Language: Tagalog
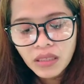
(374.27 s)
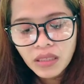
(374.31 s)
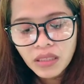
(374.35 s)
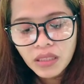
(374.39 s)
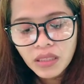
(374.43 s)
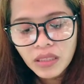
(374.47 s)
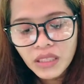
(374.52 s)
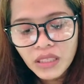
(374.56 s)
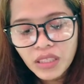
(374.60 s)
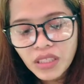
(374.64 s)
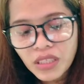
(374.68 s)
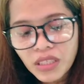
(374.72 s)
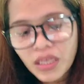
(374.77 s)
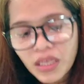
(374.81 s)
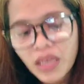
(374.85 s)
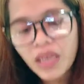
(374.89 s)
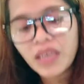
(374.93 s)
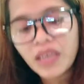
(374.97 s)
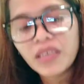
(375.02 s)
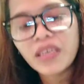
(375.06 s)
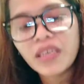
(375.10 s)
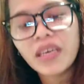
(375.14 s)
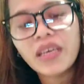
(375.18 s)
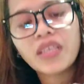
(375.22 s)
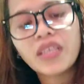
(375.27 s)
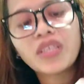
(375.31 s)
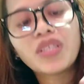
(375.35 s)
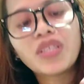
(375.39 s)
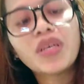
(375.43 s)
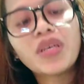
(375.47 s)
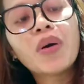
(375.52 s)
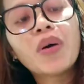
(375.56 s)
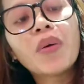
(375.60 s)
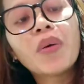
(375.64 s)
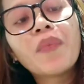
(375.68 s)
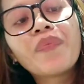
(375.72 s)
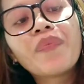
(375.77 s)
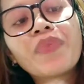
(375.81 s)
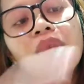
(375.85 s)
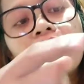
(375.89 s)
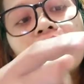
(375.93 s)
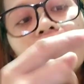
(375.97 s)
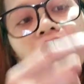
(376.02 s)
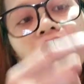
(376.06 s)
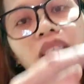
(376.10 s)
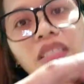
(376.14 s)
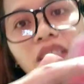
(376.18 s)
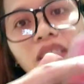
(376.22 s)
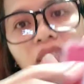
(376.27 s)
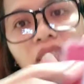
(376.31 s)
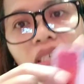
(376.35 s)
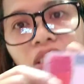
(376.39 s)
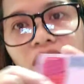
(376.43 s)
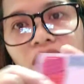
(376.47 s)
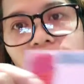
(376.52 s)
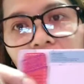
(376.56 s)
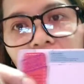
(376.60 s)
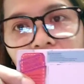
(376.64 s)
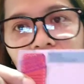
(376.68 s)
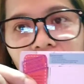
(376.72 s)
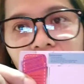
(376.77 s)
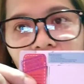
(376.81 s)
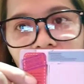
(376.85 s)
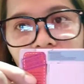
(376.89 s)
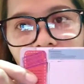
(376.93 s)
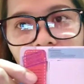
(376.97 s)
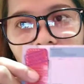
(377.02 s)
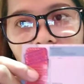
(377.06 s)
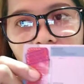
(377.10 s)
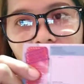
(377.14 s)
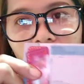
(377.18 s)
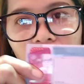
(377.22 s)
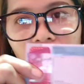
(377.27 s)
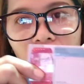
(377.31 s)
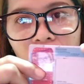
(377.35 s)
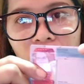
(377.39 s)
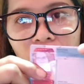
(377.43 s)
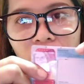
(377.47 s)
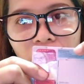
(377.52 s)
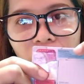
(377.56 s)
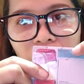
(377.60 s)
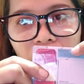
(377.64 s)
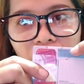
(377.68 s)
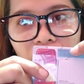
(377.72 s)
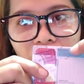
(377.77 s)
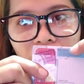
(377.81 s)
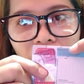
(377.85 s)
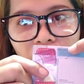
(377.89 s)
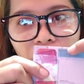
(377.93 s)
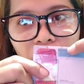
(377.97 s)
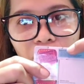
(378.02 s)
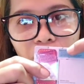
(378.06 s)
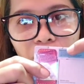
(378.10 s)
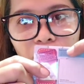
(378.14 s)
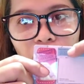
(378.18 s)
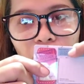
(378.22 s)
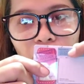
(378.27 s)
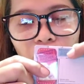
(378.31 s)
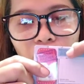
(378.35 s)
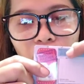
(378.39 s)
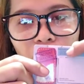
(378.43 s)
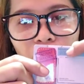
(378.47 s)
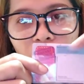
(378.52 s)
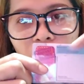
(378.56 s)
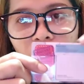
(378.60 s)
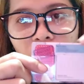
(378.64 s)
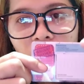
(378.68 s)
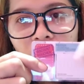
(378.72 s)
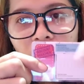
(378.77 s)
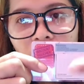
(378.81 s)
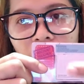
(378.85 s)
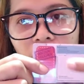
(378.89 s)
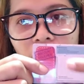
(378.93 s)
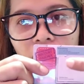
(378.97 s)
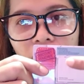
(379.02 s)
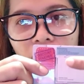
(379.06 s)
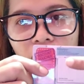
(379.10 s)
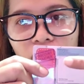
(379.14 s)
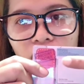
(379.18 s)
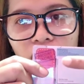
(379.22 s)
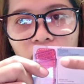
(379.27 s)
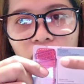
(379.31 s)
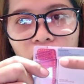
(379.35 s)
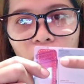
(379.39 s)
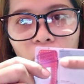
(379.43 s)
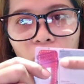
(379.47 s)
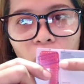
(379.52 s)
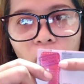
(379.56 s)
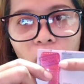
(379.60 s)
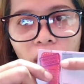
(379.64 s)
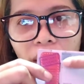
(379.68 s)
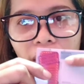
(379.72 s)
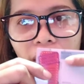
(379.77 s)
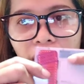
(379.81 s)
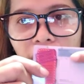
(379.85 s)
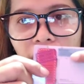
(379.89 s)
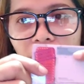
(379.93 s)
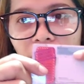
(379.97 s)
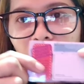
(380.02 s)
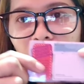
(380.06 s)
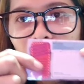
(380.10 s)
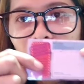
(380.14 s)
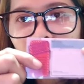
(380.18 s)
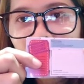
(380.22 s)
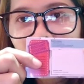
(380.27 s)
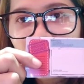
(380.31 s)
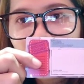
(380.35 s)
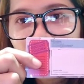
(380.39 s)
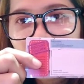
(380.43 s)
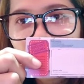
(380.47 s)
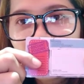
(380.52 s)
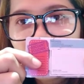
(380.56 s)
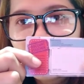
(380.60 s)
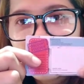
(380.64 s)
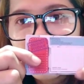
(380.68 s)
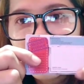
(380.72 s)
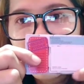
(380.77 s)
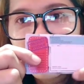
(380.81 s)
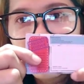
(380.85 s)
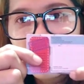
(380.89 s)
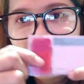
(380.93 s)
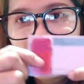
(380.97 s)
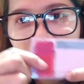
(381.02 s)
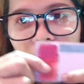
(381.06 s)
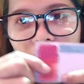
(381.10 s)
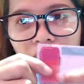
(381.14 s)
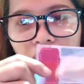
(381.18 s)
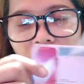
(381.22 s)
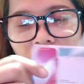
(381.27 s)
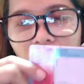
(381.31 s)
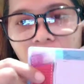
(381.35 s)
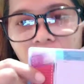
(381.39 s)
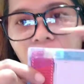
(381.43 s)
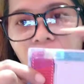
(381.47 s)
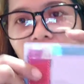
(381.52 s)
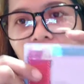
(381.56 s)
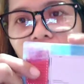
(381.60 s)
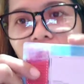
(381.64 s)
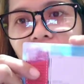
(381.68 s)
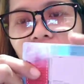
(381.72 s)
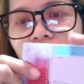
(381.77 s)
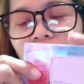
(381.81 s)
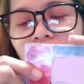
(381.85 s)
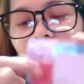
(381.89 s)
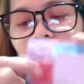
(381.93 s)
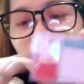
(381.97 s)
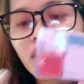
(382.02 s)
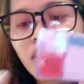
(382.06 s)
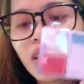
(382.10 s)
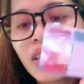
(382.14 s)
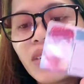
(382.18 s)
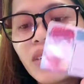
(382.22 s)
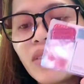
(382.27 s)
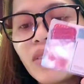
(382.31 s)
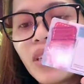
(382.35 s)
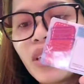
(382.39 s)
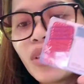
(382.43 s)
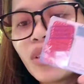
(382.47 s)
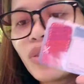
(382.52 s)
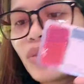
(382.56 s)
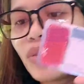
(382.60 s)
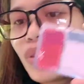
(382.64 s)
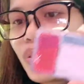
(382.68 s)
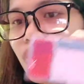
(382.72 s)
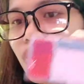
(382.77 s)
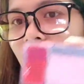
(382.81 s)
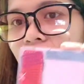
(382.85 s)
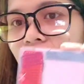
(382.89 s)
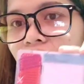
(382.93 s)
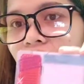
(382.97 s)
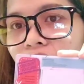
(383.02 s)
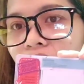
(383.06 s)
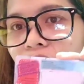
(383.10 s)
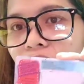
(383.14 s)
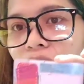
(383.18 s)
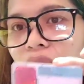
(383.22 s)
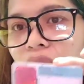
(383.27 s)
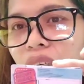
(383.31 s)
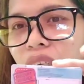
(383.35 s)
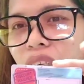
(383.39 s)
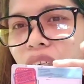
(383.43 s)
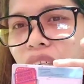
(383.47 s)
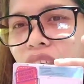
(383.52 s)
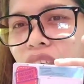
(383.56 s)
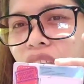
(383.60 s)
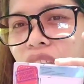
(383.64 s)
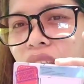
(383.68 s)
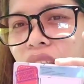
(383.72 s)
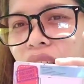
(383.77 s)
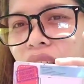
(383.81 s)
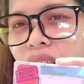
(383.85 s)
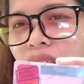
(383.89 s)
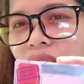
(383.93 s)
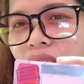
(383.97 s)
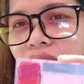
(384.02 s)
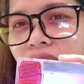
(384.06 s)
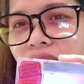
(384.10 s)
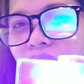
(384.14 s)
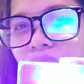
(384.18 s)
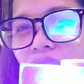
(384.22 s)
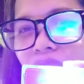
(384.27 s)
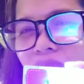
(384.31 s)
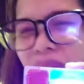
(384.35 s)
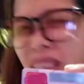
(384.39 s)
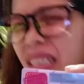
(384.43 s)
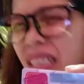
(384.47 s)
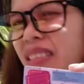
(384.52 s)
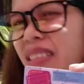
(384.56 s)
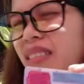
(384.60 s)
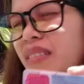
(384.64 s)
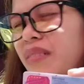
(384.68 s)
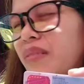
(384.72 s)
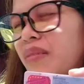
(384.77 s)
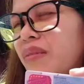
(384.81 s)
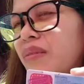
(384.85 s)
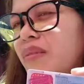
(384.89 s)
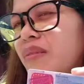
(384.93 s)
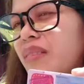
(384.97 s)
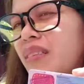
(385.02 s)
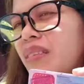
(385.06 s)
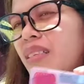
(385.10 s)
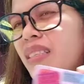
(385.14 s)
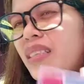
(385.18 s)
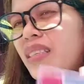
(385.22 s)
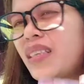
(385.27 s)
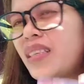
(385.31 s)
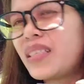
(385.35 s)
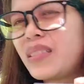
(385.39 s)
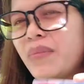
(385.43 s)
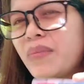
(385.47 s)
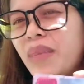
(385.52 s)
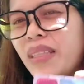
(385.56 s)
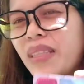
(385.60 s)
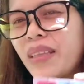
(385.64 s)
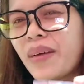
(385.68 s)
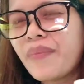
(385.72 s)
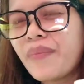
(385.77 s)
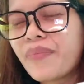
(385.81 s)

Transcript: Testing area. So, here's the instruction. Kaning gugming kayong blue. Kini siyang white. Mao ni ang testing area. So, if we're going to use this torch, if going to, kasakit sa mata,